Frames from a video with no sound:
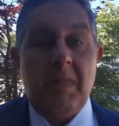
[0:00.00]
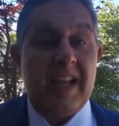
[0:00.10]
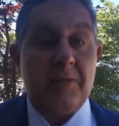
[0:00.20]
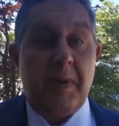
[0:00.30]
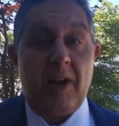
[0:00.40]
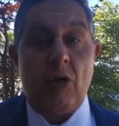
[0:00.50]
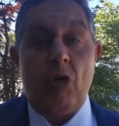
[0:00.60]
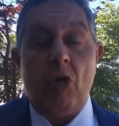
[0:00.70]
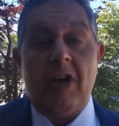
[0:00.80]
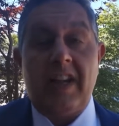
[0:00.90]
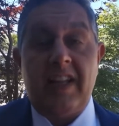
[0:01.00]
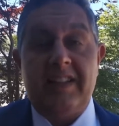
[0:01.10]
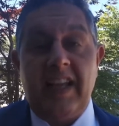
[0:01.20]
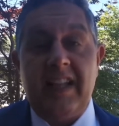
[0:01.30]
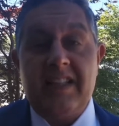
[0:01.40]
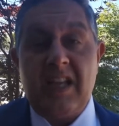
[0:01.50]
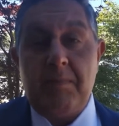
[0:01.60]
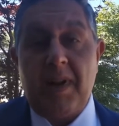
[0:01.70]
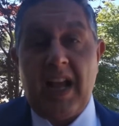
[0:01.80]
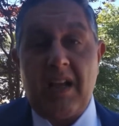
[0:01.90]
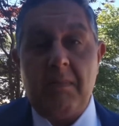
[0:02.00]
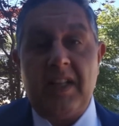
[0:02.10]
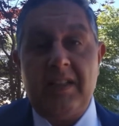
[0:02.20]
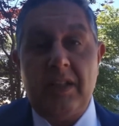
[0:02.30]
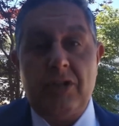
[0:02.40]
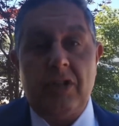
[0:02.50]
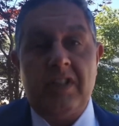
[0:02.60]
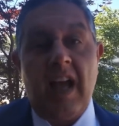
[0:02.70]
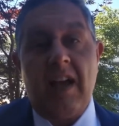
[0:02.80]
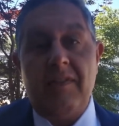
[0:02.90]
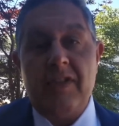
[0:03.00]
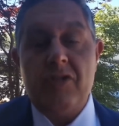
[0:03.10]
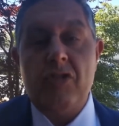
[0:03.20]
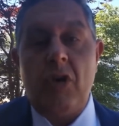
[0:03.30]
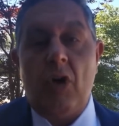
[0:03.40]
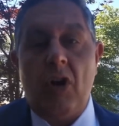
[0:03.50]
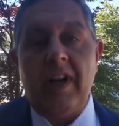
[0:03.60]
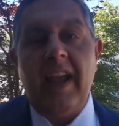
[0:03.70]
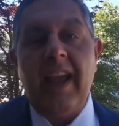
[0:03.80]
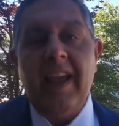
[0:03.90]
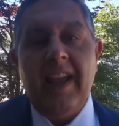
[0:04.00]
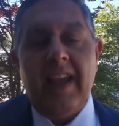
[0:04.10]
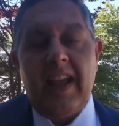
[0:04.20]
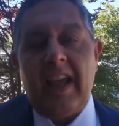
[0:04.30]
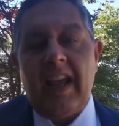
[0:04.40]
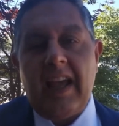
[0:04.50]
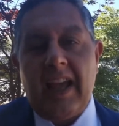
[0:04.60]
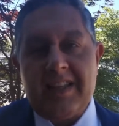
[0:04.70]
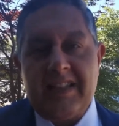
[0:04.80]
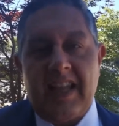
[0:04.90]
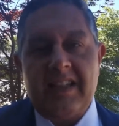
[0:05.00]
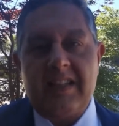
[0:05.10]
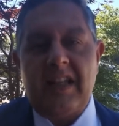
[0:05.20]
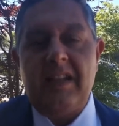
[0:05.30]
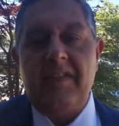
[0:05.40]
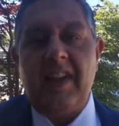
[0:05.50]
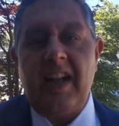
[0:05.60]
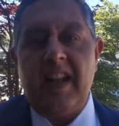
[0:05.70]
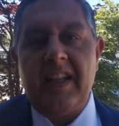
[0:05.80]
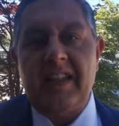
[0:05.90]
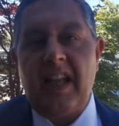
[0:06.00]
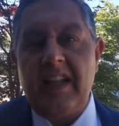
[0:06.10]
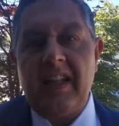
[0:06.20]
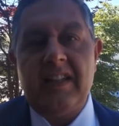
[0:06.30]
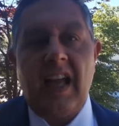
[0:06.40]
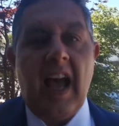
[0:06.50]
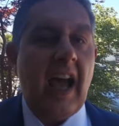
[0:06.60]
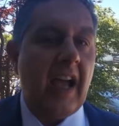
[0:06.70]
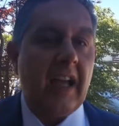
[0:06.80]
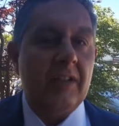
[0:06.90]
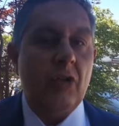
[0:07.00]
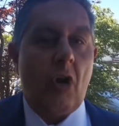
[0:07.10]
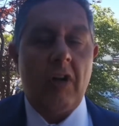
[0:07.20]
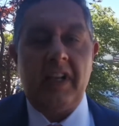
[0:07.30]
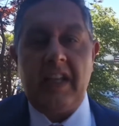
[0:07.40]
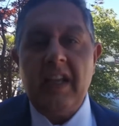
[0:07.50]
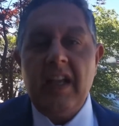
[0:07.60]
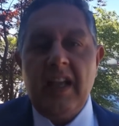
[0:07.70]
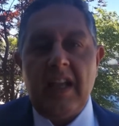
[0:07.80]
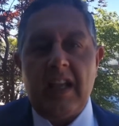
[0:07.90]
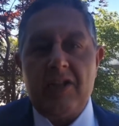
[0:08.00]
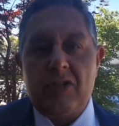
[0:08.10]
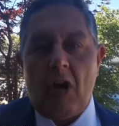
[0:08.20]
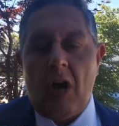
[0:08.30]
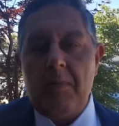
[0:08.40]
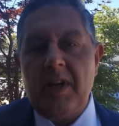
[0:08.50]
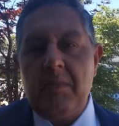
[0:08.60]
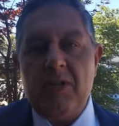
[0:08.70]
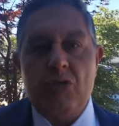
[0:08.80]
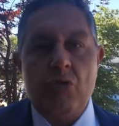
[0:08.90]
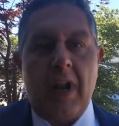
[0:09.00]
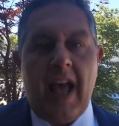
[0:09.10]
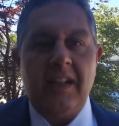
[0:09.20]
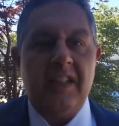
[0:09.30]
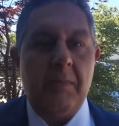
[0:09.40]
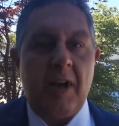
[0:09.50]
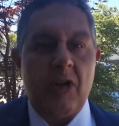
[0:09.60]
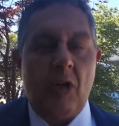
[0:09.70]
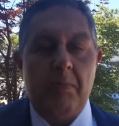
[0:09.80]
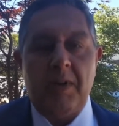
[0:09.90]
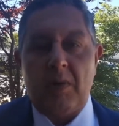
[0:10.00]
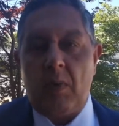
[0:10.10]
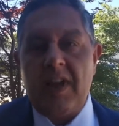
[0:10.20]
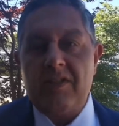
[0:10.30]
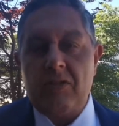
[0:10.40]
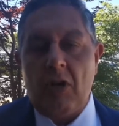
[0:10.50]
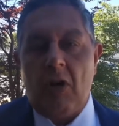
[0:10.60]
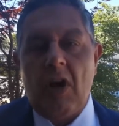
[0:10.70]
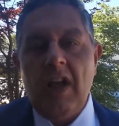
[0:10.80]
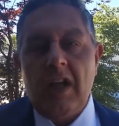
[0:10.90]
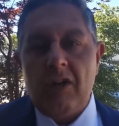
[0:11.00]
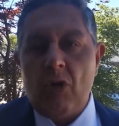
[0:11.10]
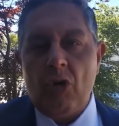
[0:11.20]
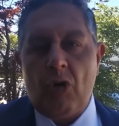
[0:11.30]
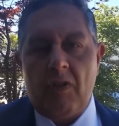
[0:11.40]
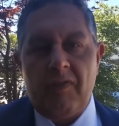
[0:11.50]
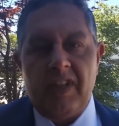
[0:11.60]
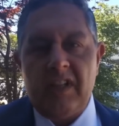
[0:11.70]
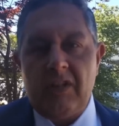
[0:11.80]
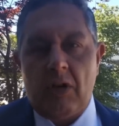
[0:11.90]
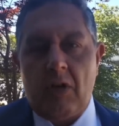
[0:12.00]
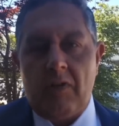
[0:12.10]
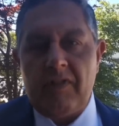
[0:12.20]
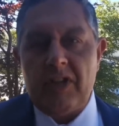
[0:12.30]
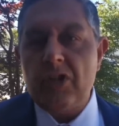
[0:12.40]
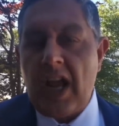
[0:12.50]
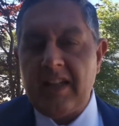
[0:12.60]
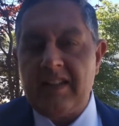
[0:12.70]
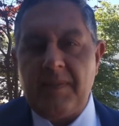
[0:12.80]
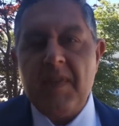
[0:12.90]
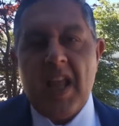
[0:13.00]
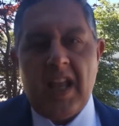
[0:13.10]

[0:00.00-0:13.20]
Beh, spero concretezza, pragmaticità, visione coglione, eh, assenza di velleitarietà, toni eh, sobri, misurati ma non per questo non convinti o convincenti.